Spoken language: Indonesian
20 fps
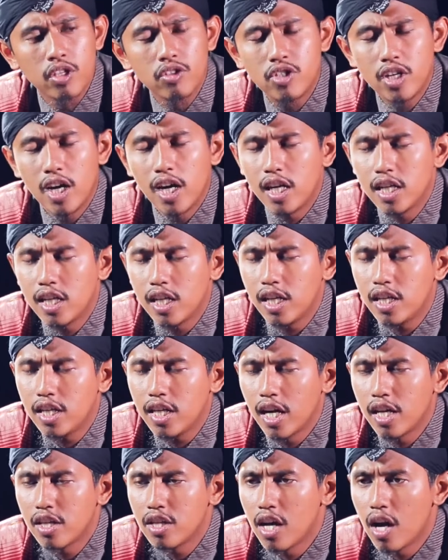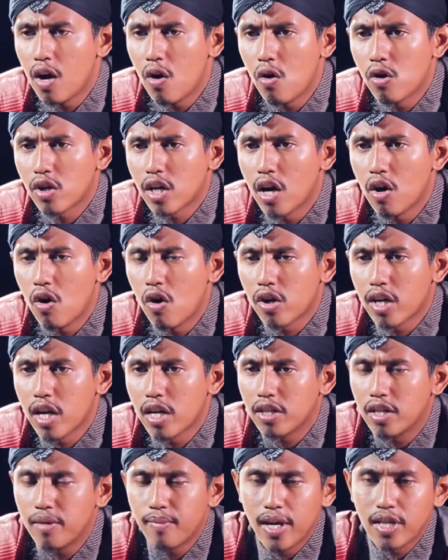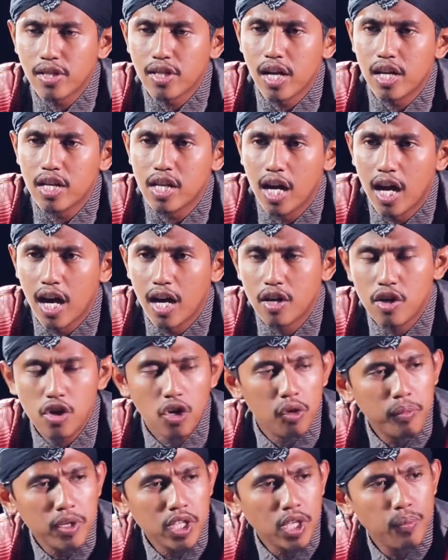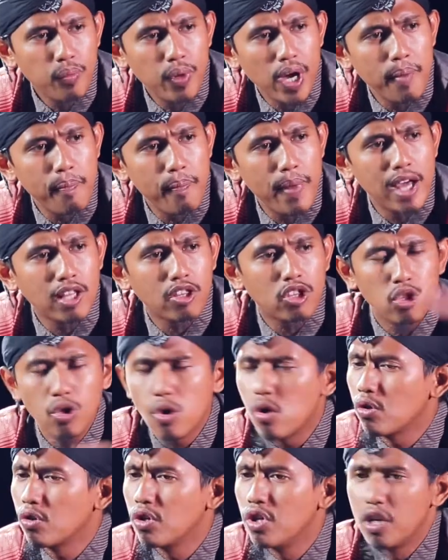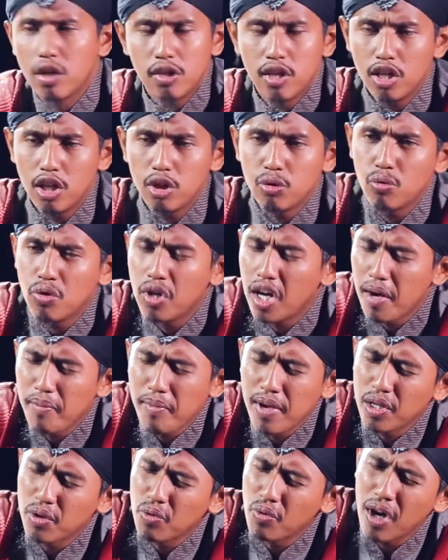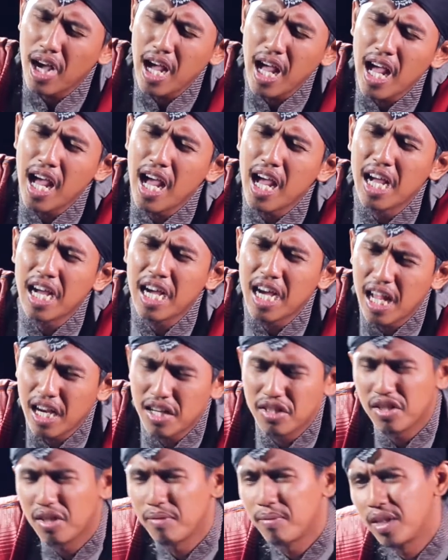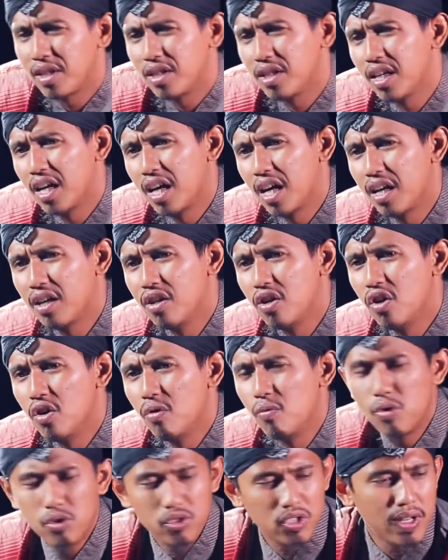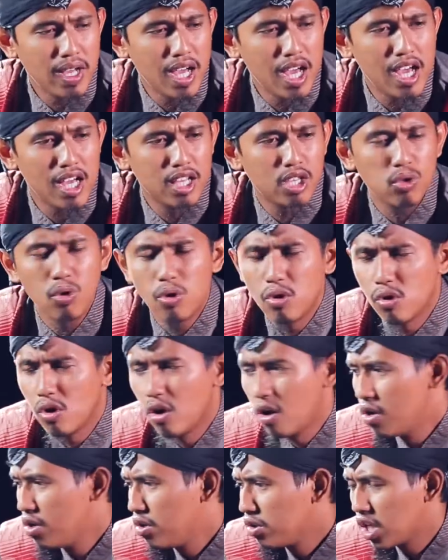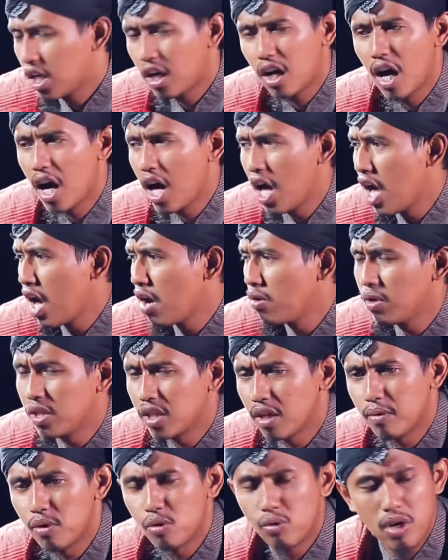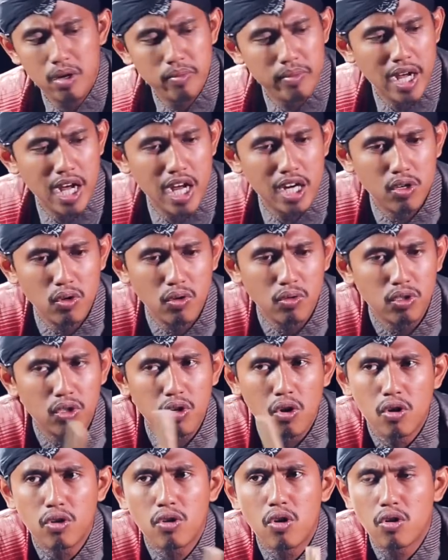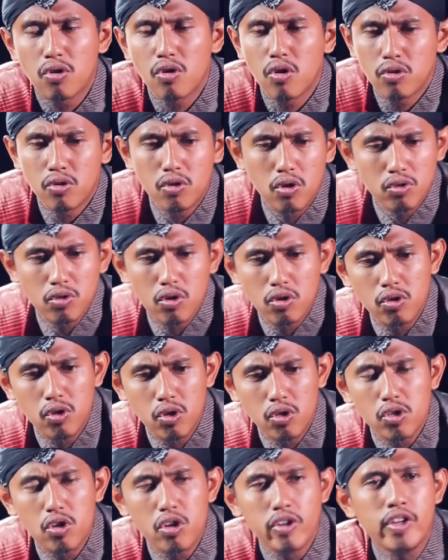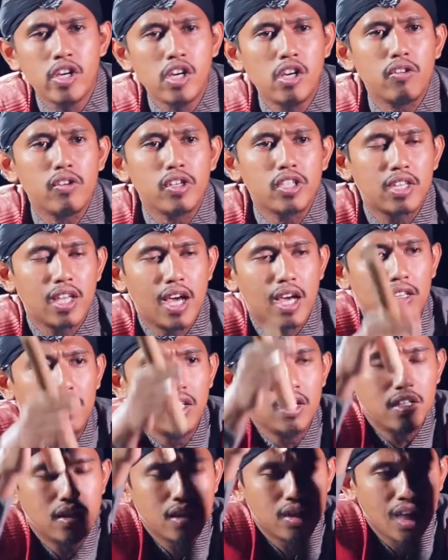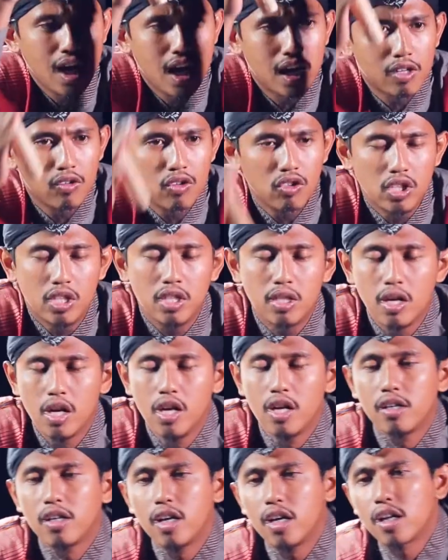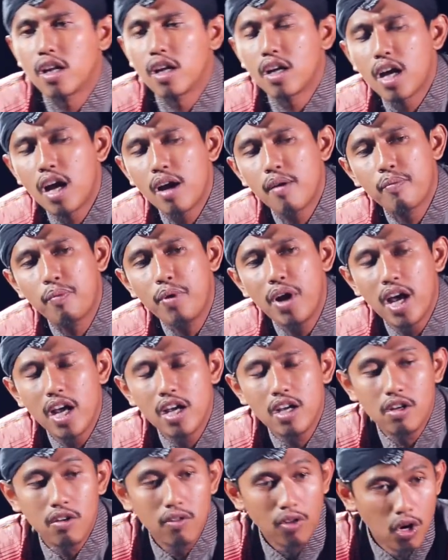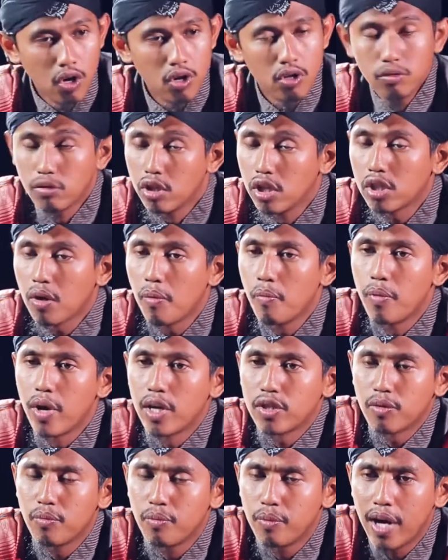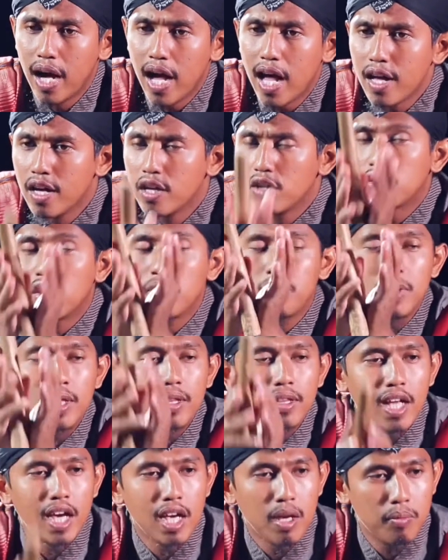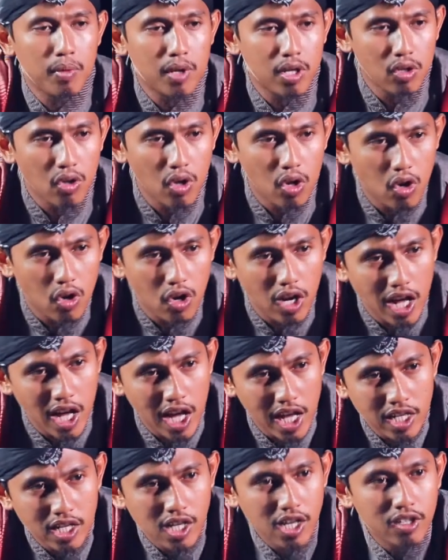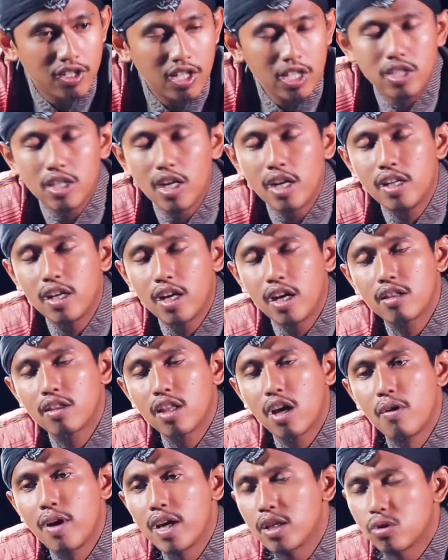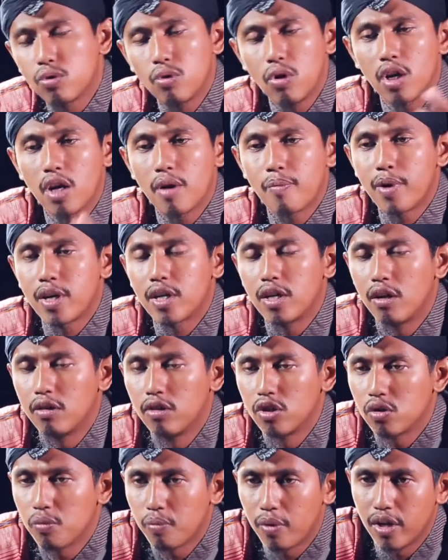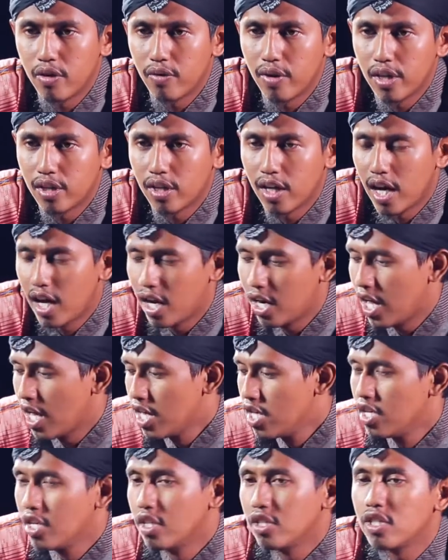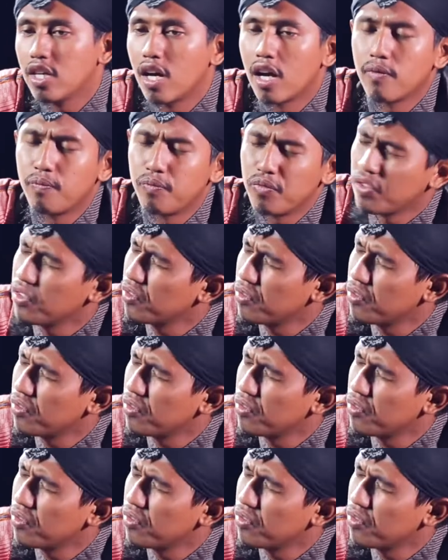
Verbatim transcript: jahiliannya orang-orang di masanya menyembah patung dan itu nggak masuk akal sama dia. Wong satung kok digawe sama tukang patung tok tok tok tok tok tok tok wis dadi ditaruh di daerah Ka'bah loh disembah-sembah dimintai pertolongan dijadikan tawasul kepada Allah Subhanahu wa taala yang